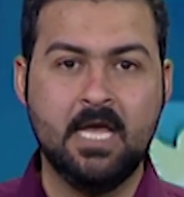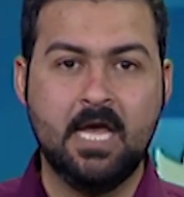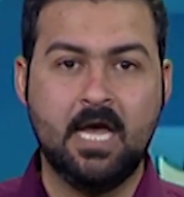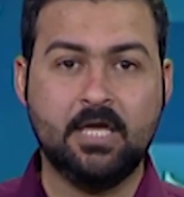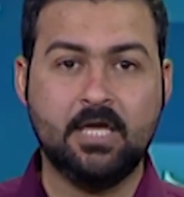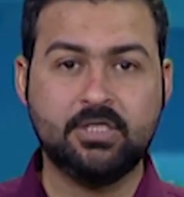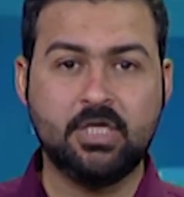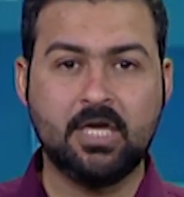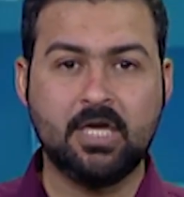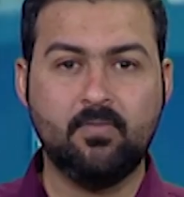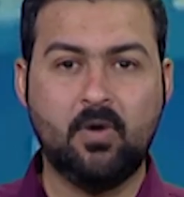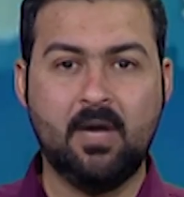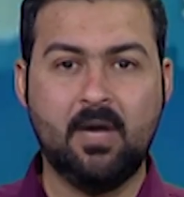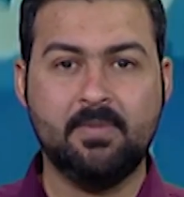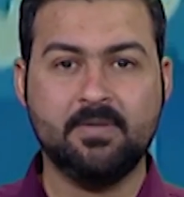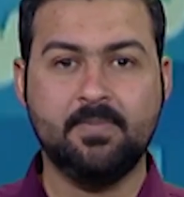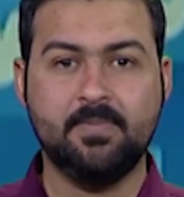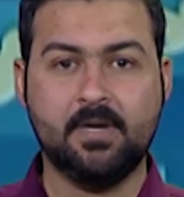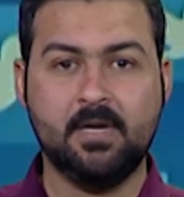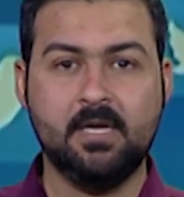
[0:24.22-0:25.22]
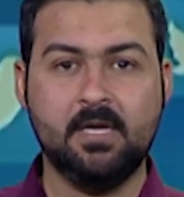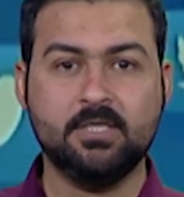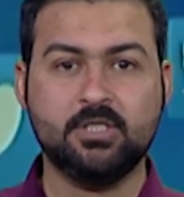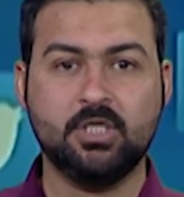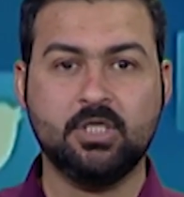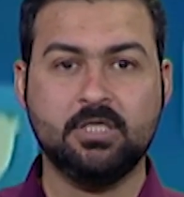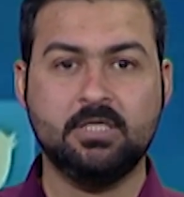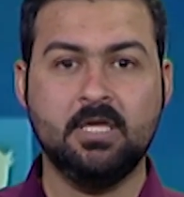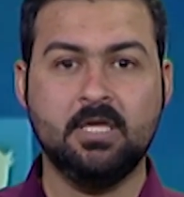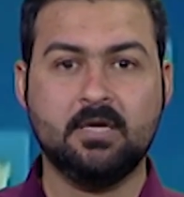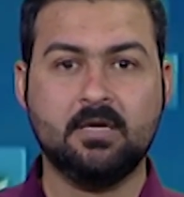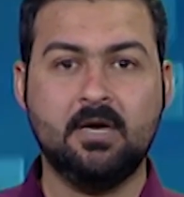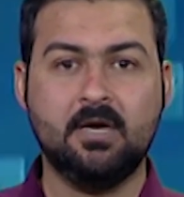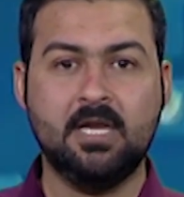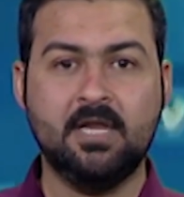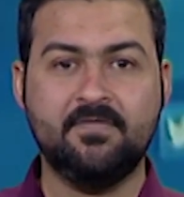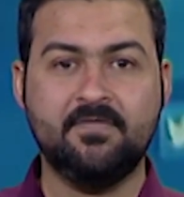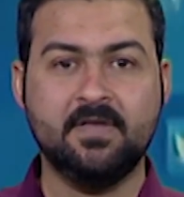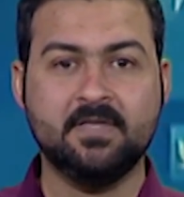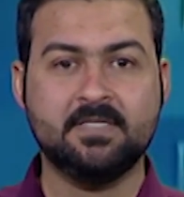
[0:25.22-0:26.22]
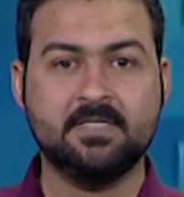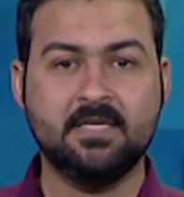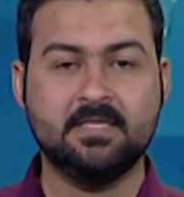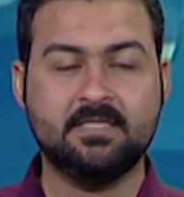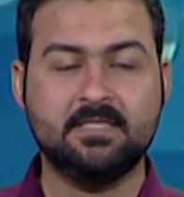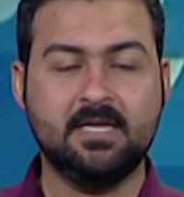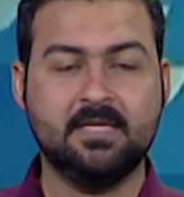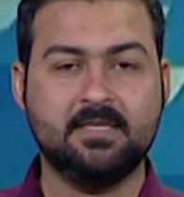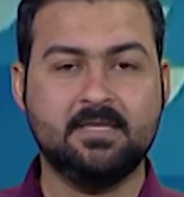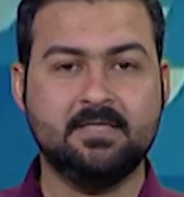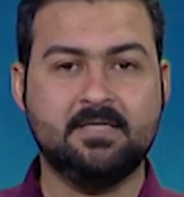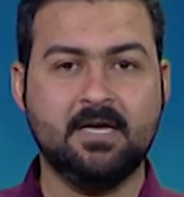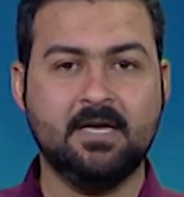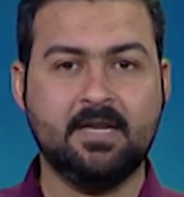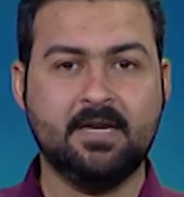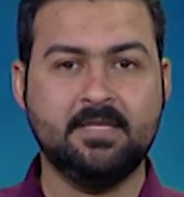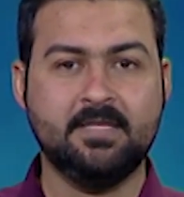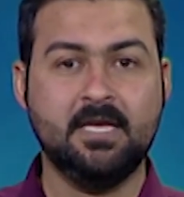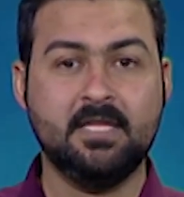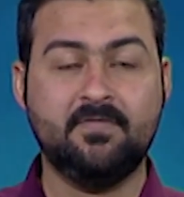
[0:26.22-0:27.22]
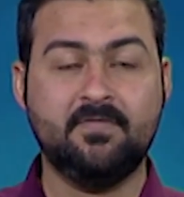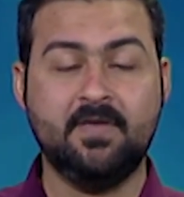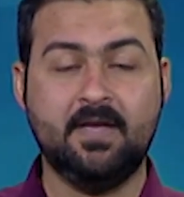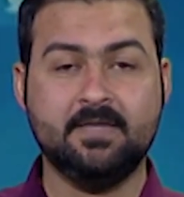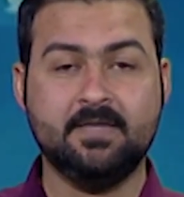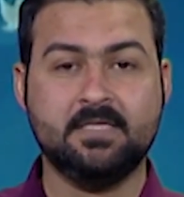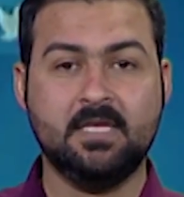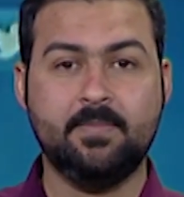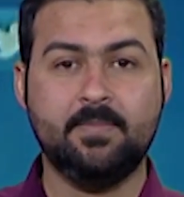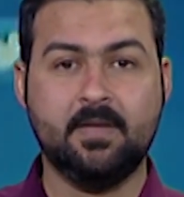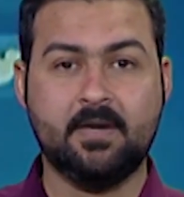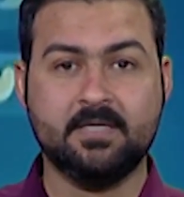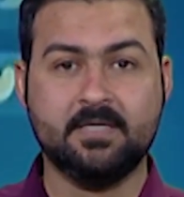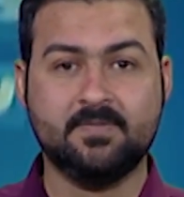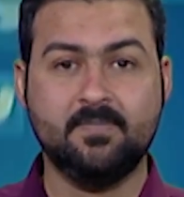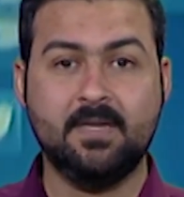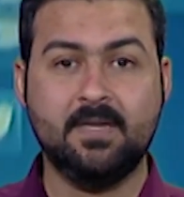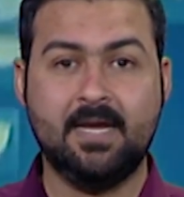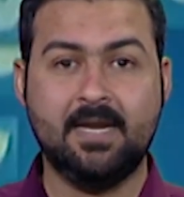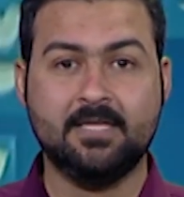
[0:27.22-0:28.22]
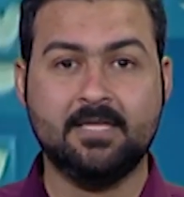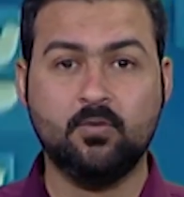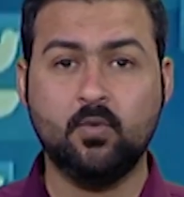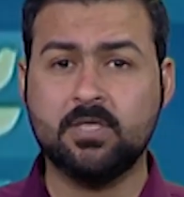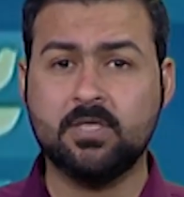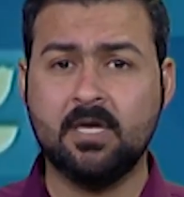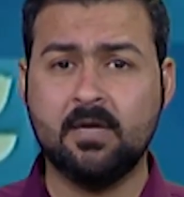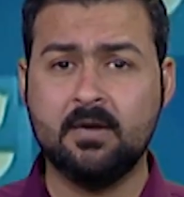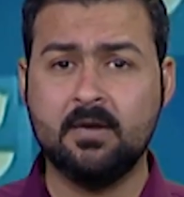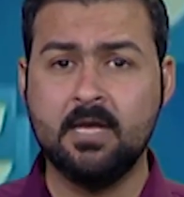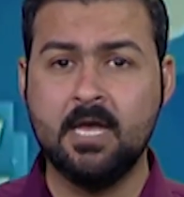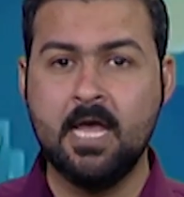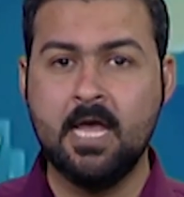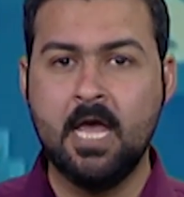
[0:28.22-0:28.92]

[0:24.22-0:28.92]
الشيخ محمد بن راشد قال في سلسلة تغريدات في حسابه الرسمي على تويتر